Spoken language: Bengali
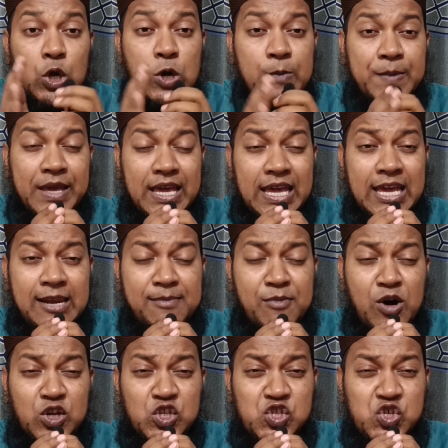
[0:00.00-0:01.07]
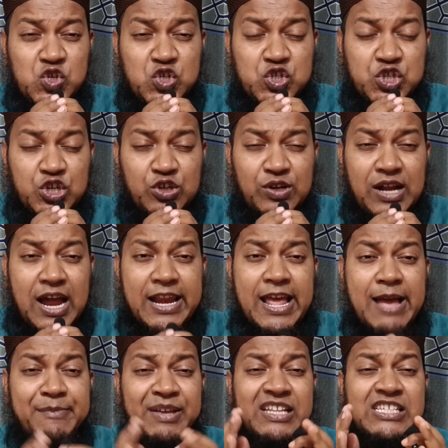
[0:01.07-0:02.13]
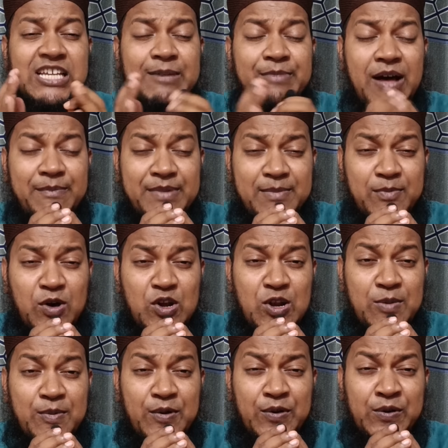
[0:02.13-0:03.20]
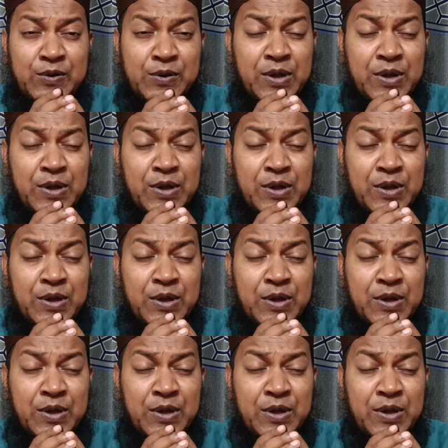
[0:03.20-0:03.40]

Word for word: গভীর মনোযোগ সহকারে আমি যেভাবে বলবো